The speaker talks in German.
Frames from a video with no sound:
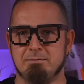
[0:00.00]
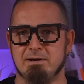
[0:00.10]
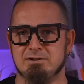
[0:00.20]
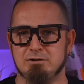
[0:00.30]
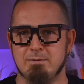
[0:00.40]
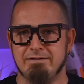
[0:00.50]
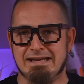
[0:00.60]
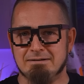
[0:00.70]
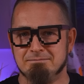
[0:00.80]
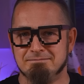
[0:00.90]
Ich pack's doch mal
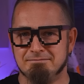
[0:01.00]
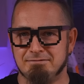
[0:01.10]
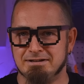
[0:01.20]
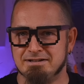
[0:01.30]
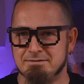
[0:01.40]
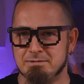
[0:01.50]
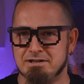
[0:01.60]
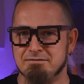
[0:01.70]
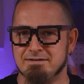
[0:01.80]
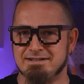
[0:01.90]
weg, weil da ist nämlich
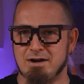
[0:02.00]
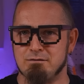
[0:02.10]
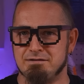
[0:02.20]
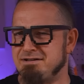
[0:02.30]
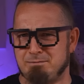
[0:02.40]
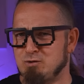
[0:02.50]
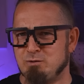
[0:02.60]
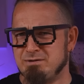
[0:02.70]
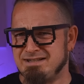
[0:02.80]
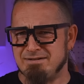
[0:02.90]
hinten was drauf, was ich
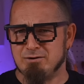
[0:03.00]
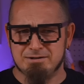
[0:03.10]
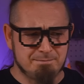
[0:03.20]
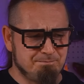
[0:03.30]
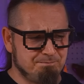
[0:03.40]
bestimmt nicht sehen wollte.